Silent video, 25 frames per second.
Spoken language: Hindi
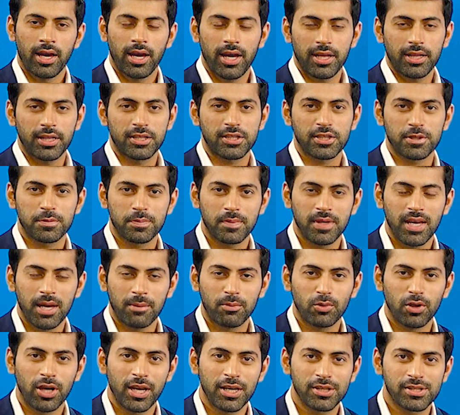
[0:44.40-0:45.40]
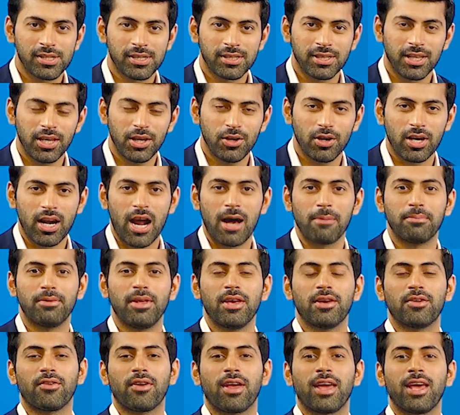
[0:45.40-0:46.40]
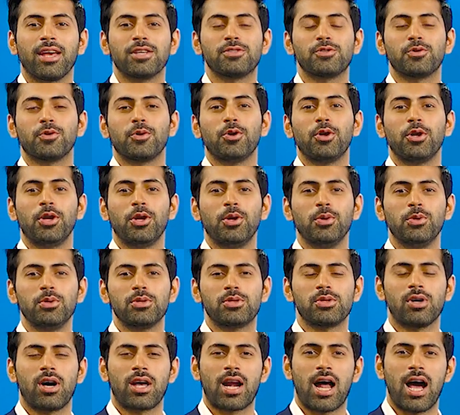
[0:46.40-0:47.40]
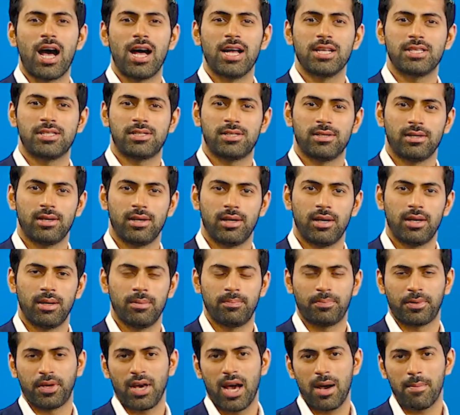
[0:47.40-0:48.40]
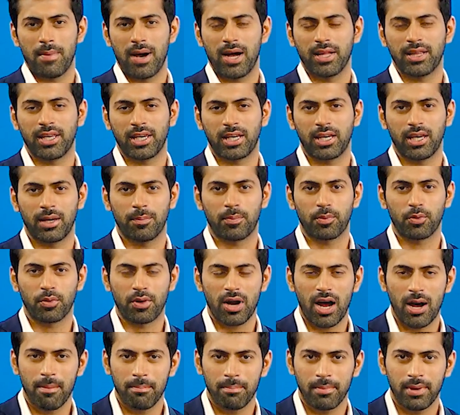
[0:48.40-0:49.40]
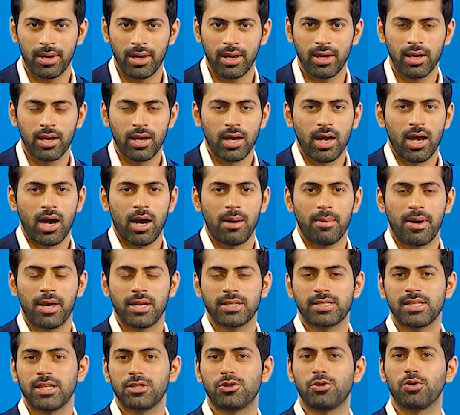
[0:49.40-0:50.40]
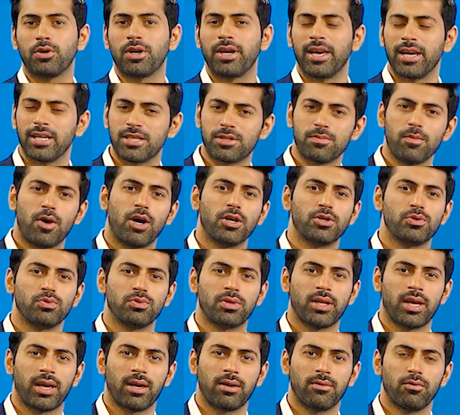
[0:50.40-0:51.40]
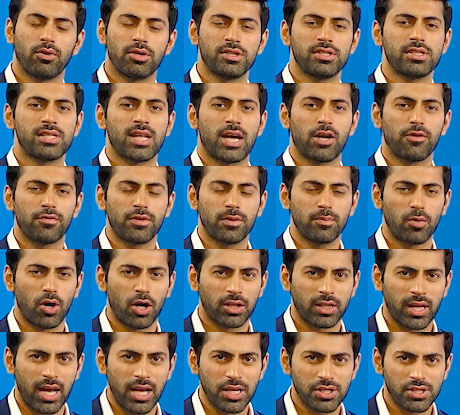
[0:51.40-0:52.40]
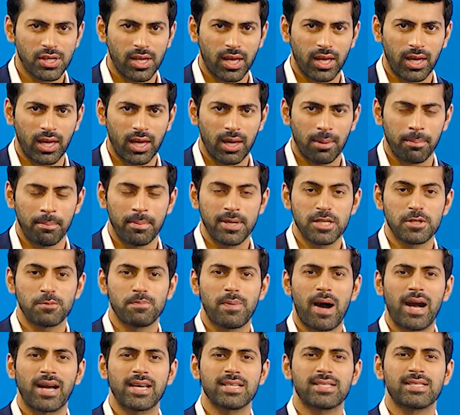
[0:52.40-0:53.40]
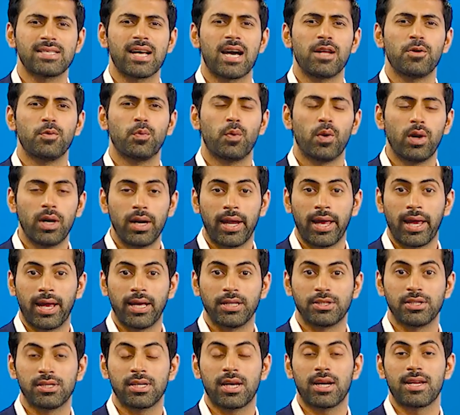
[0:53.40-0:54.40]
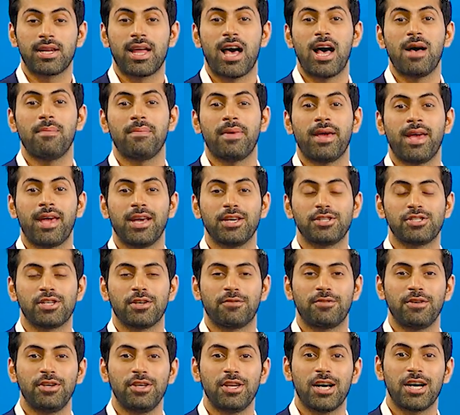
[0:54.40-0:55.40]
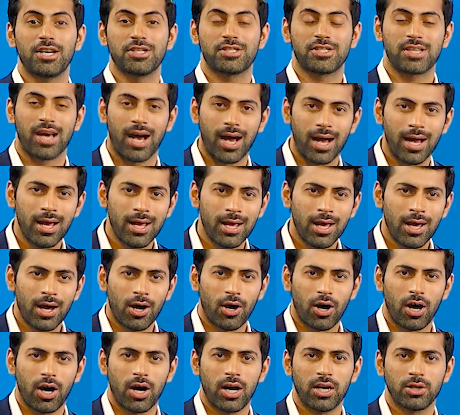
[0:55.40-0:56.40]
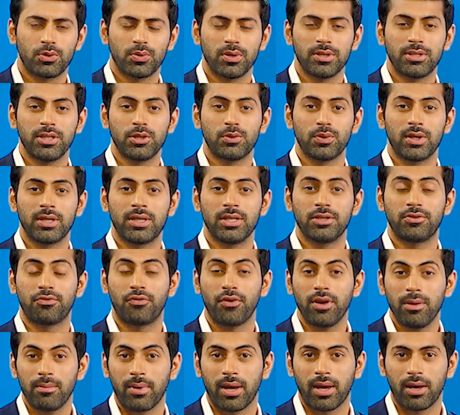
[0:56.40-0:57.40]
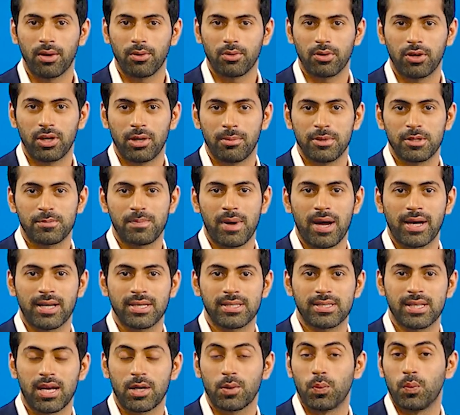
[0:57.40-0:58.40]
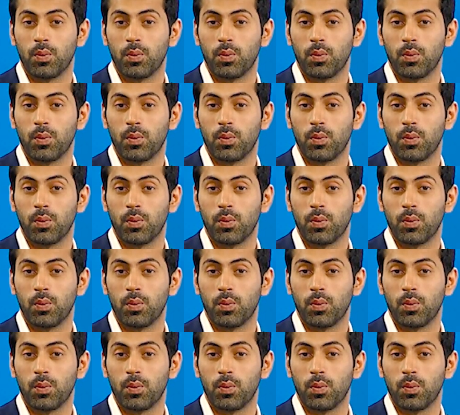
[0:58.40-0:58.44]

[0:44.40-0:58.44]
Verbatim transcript: Hey, this is me, Abdullah Sadiq और आप देख रहे हैं सुनो न्यूज़ और आज आ, क्या बात है कि प्रोग्राम में हमारे साथ जो गेस्ट मौजूद हैं वो किसी तारुफ की मोहताज नहीं है मिस पाकिस्तान वर्ल्ड हैं जिनका नाम है शफीना शाह और 2023 में उन्होंने मिस पाकिस्तान